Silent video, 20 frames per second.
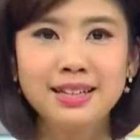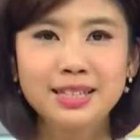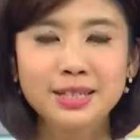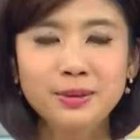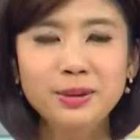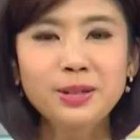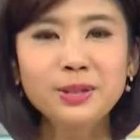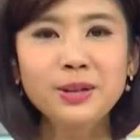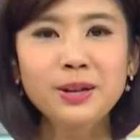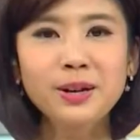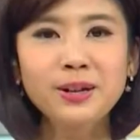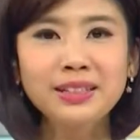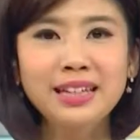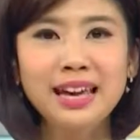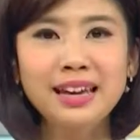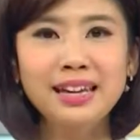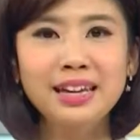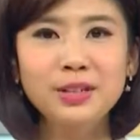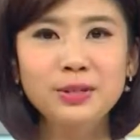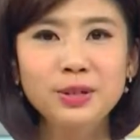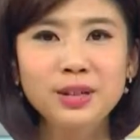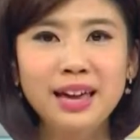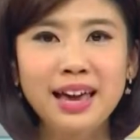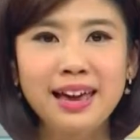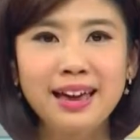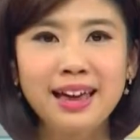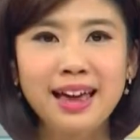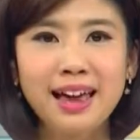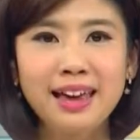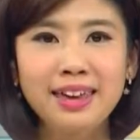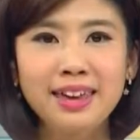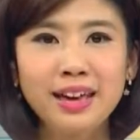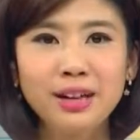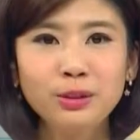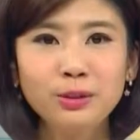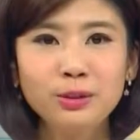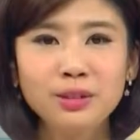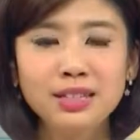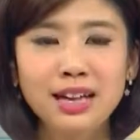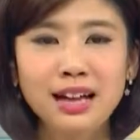新闻最后带您去看看耶
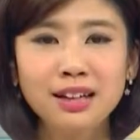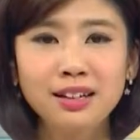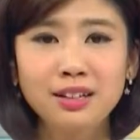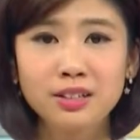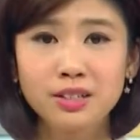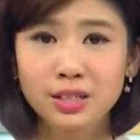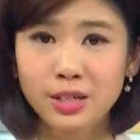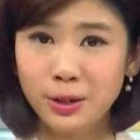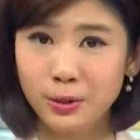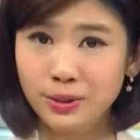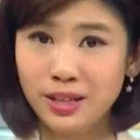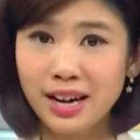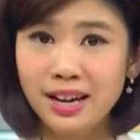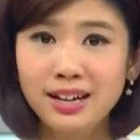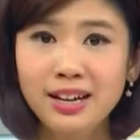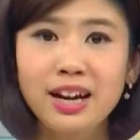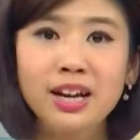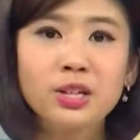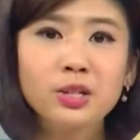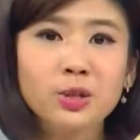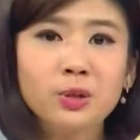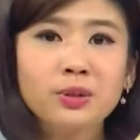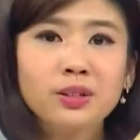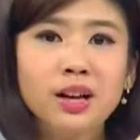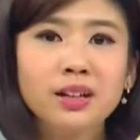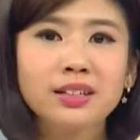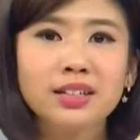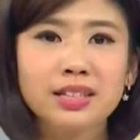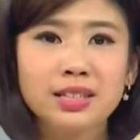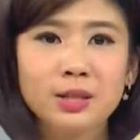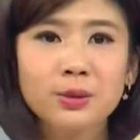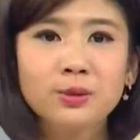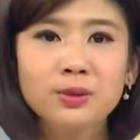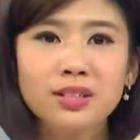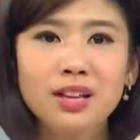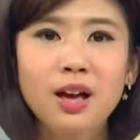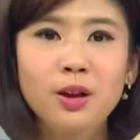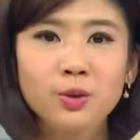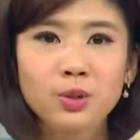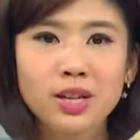路撒冷是犹太人重要的宗
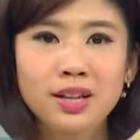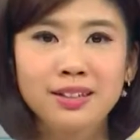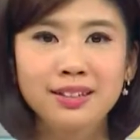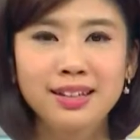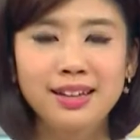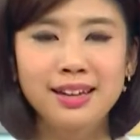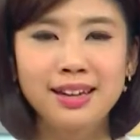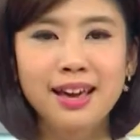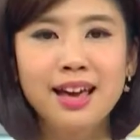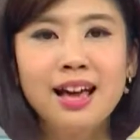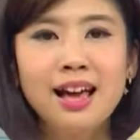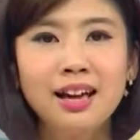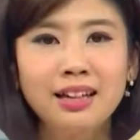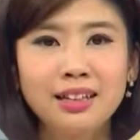教圣地，